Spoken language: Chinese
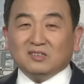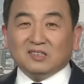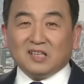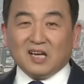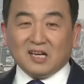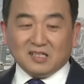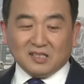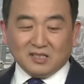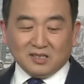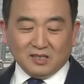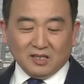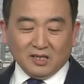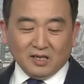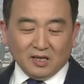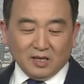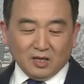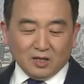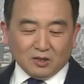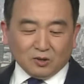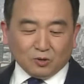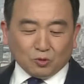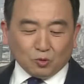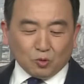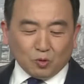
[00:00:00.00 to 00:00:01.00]
但是
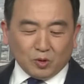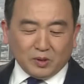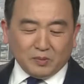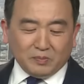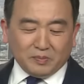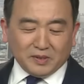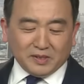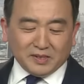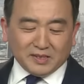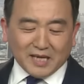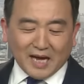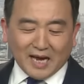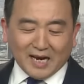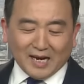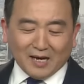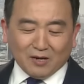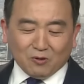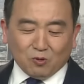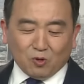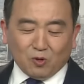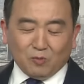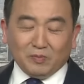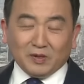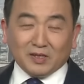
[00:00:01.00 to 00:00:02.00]
对比下
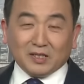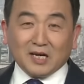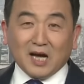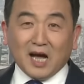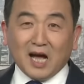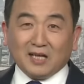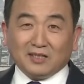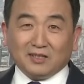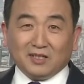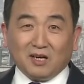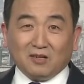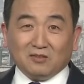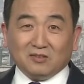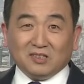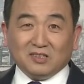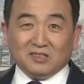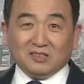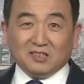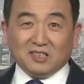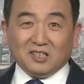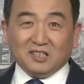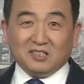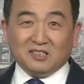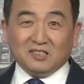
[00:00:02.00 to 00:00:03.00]
来，我们看到
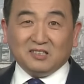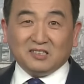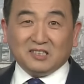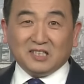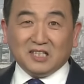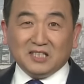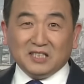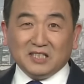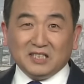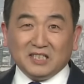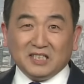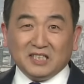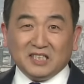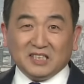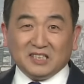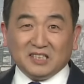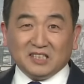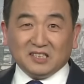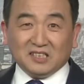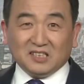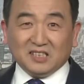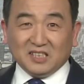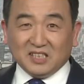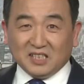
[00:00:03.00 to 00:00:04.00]
这是真切
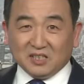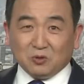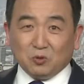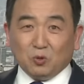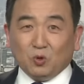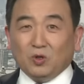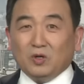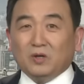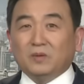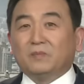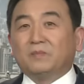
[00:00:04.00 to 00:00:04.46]
的结果。